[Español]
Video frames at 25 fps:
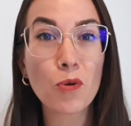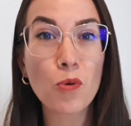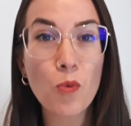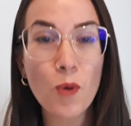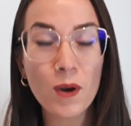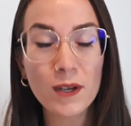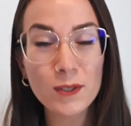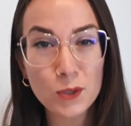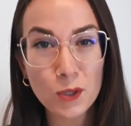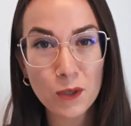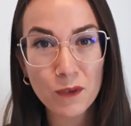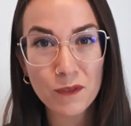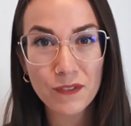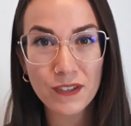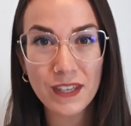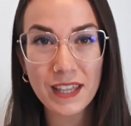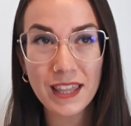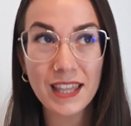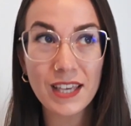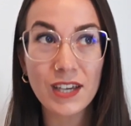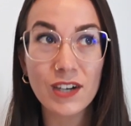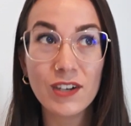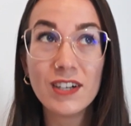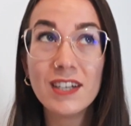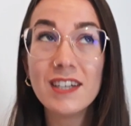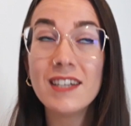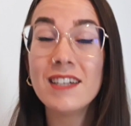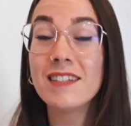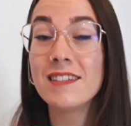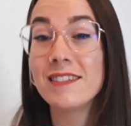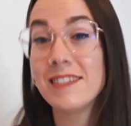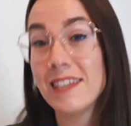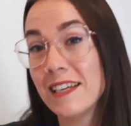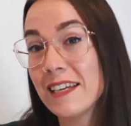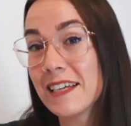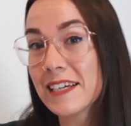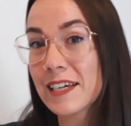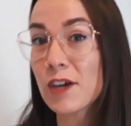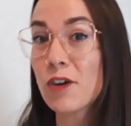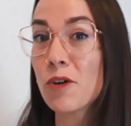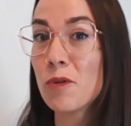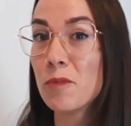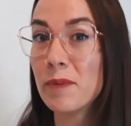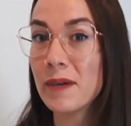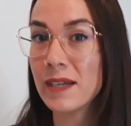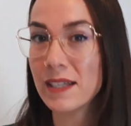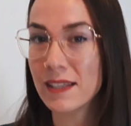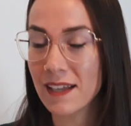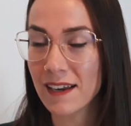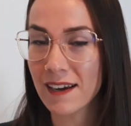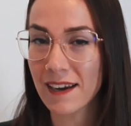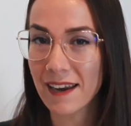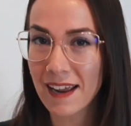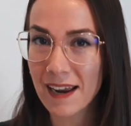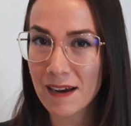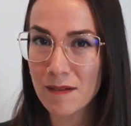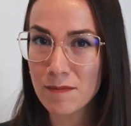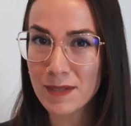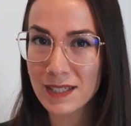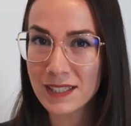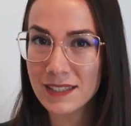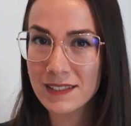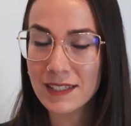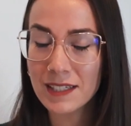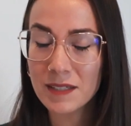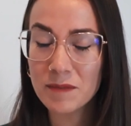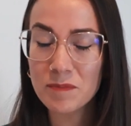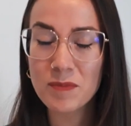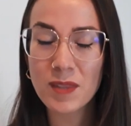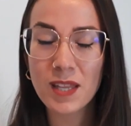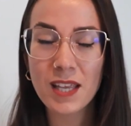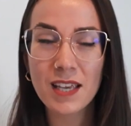cuántos vídeos tienes que compartir realmente?